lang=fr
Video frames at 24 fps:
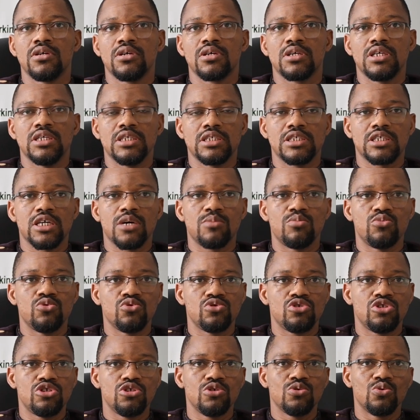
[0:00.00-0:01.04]
qui
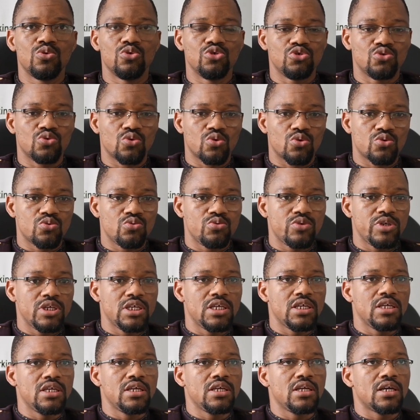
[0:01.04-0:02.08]
s'aboutit
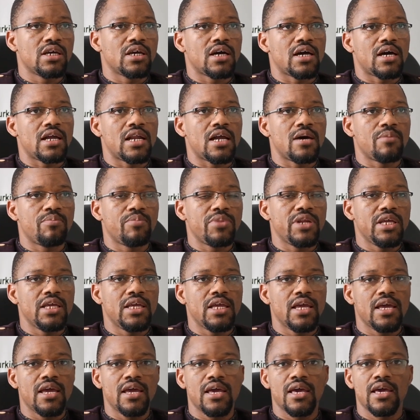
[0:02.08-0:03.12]
aujourd'hui à la
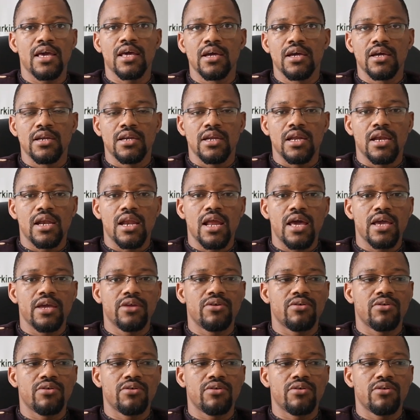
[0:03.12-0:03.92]
prière de l'Aïd